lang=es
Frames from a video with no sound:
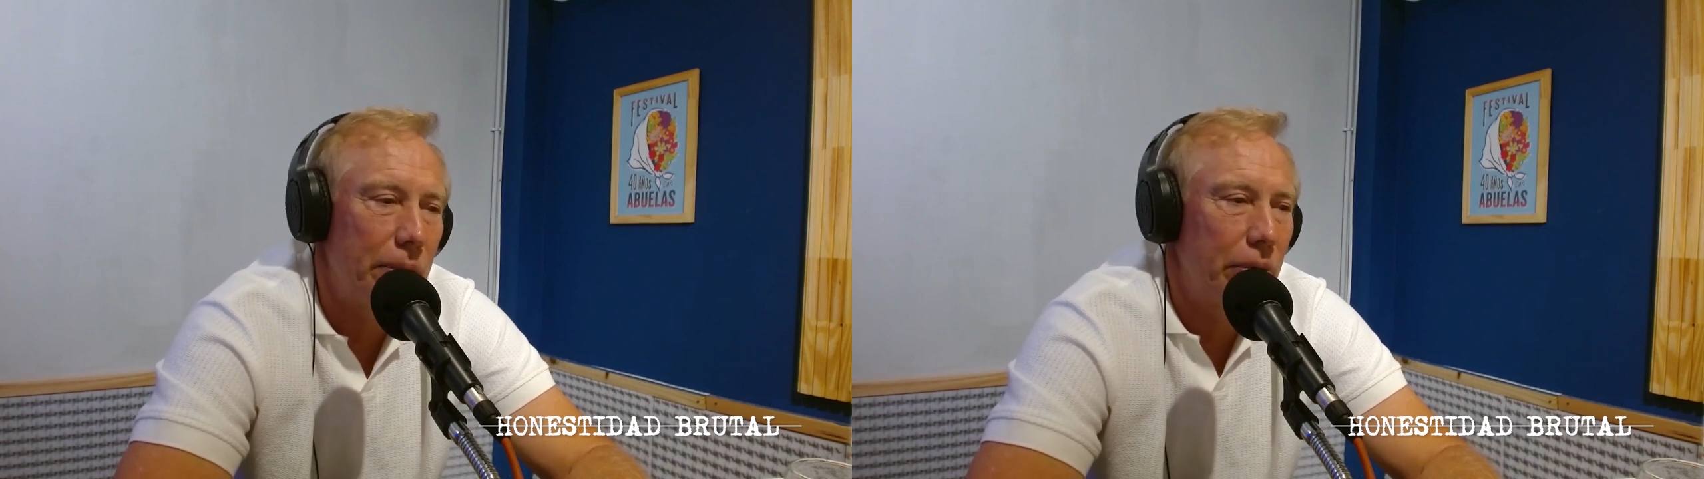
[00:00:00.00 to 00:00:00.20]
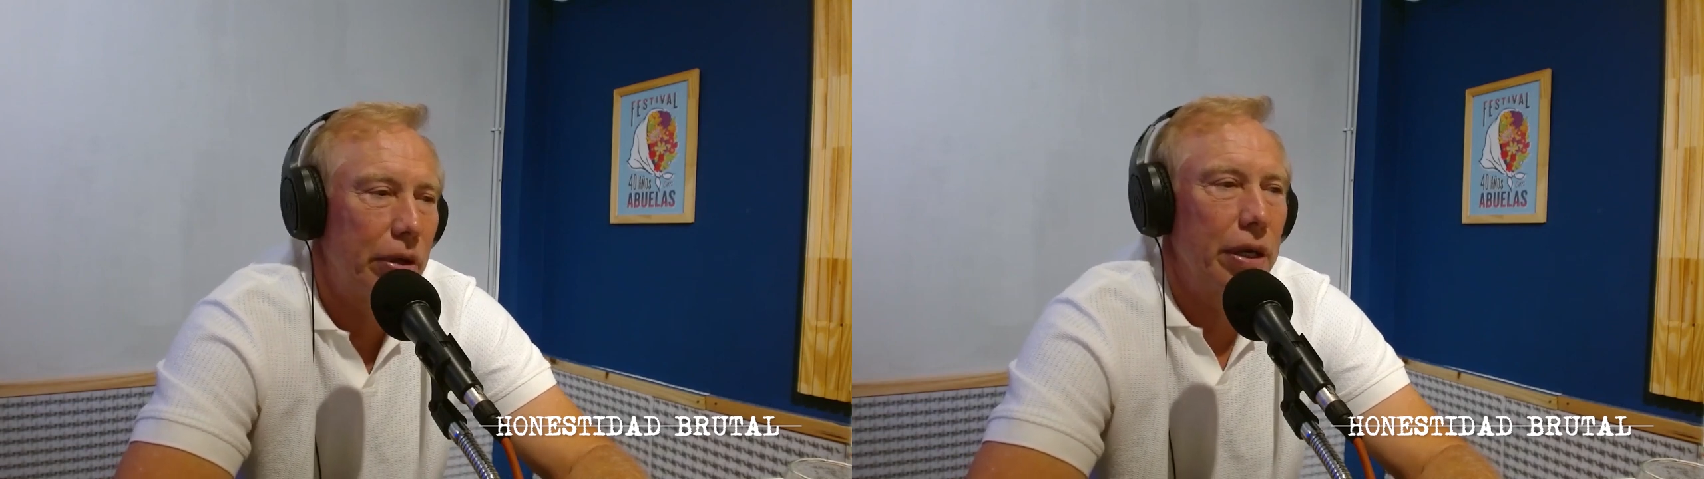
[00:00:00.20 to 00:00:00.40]

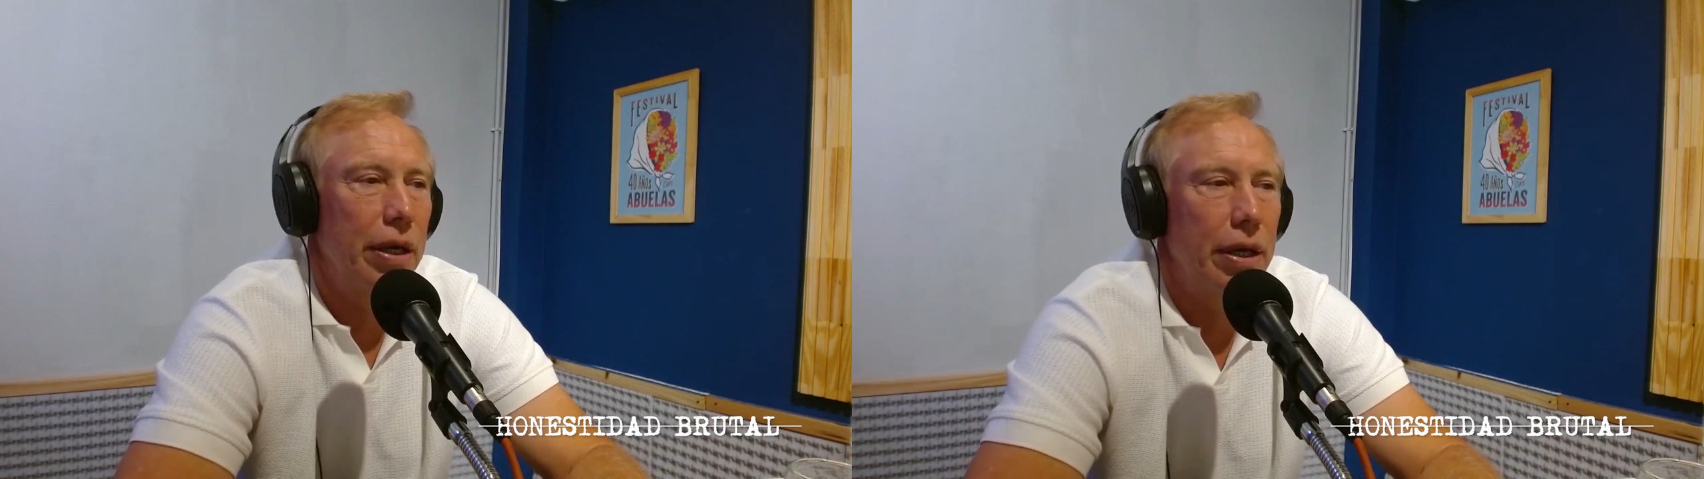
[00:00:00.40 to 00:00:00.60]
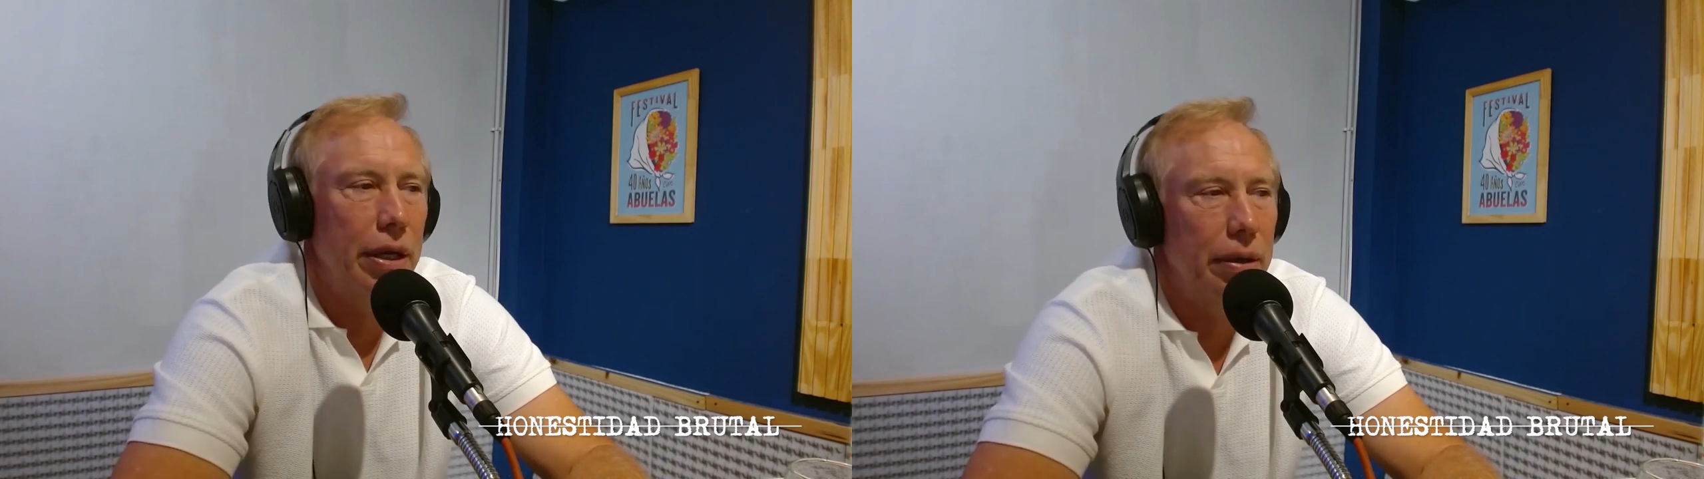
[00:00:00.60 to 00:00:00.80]

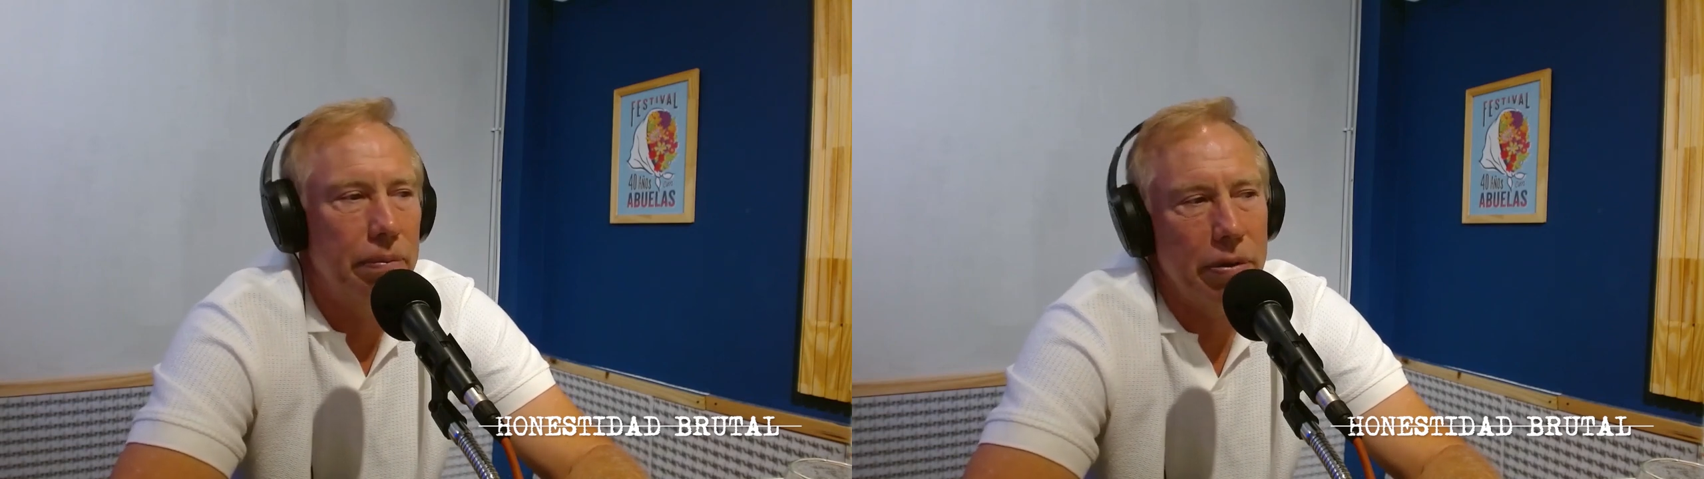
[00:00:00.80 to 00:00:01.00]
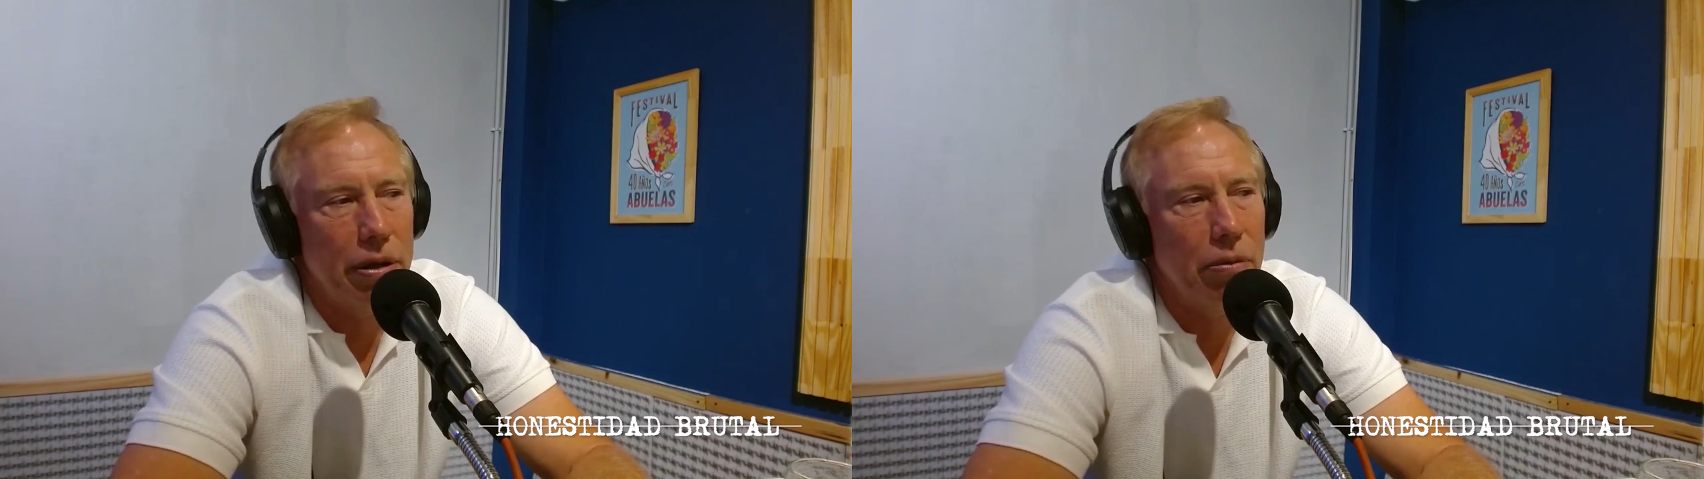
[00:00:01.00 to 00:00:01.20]
porque
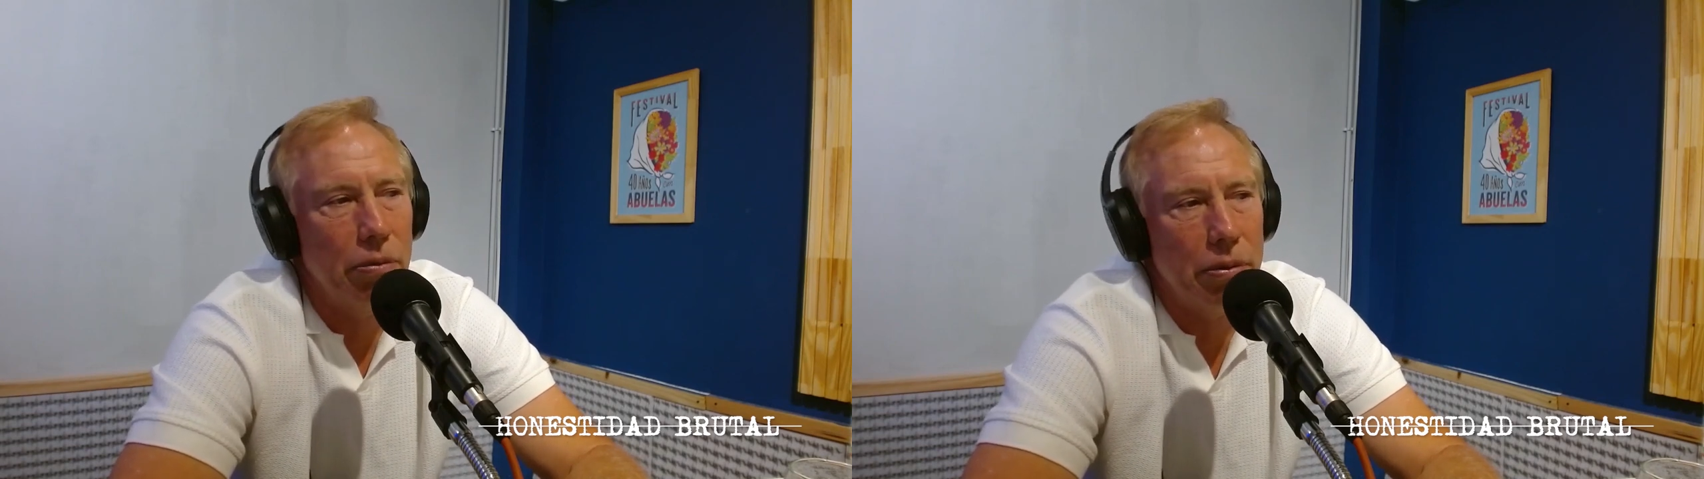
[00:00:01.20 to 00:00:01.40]
perdemos